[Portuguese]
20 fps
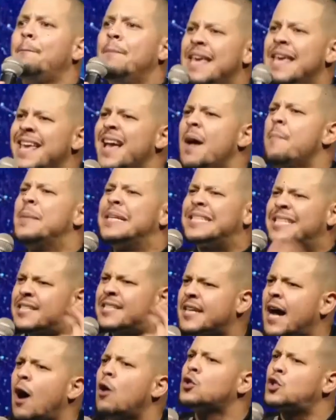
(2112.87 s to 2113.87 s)
minha
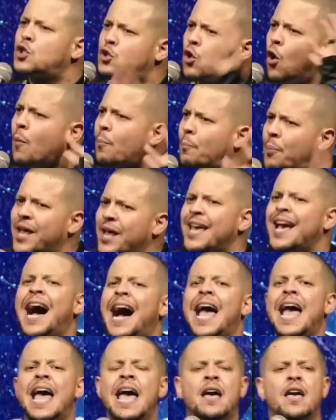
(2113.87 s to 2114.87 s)
missão
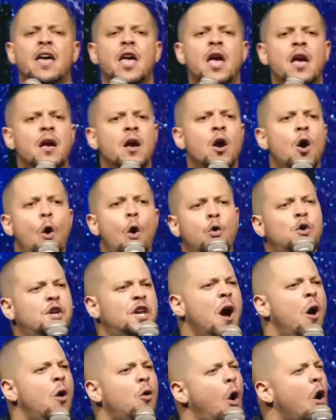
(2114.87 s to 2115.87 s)
sombria é: o
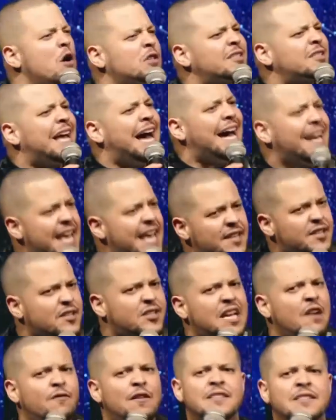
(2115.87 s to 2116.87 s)
que eu gostaria de
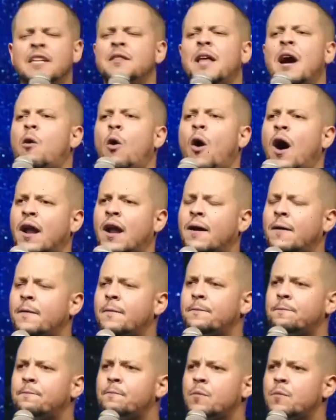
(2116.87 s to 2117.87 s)
estar fazendo agora?
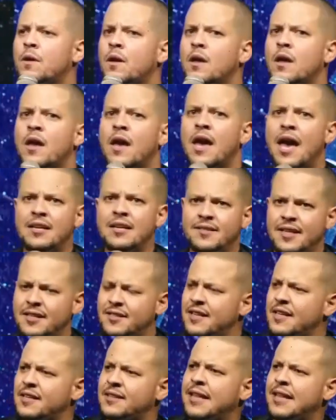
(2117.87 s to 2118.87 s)
É estar
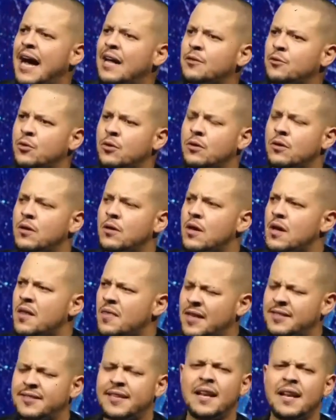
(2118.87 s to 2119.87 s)
sentado
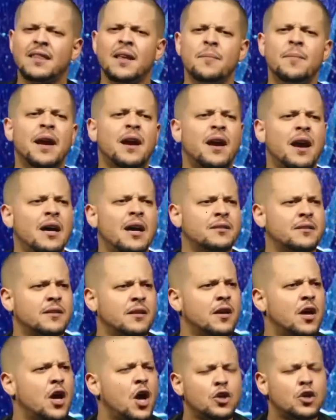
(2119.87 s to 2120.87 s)
na sala da minha
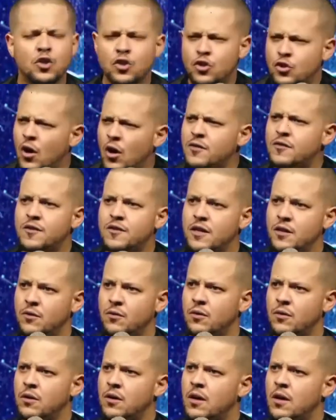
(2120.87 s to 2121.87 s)
casa,
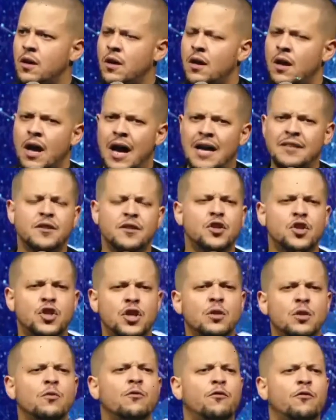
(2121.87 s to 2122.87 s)
sozinho,
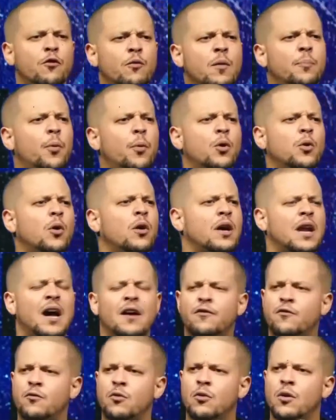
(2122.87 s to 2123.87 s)
assistindo um filme
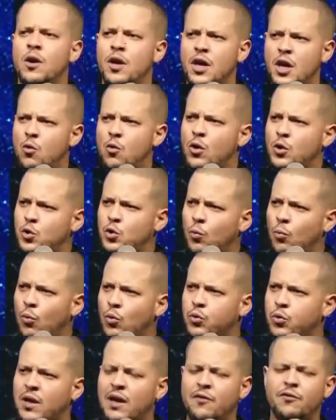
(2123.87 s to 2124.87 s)
pornográfico, enquanto o
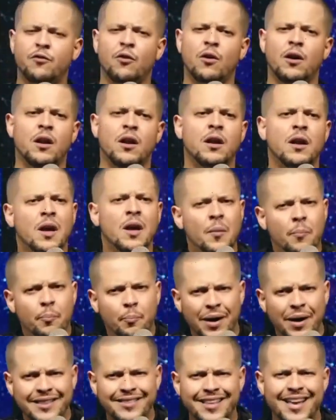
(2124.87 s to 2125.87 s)
mundo lá fora
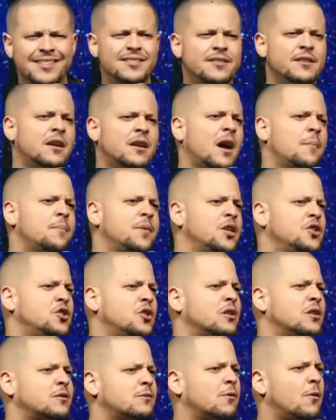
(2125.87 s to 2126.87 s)
padece e caminha em
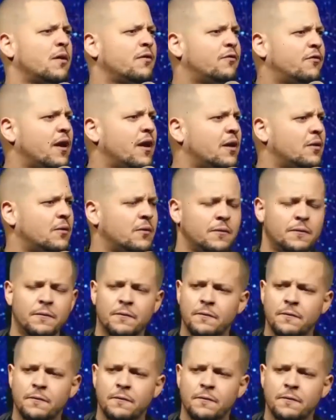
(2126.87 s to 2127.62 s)
direção ao inferno.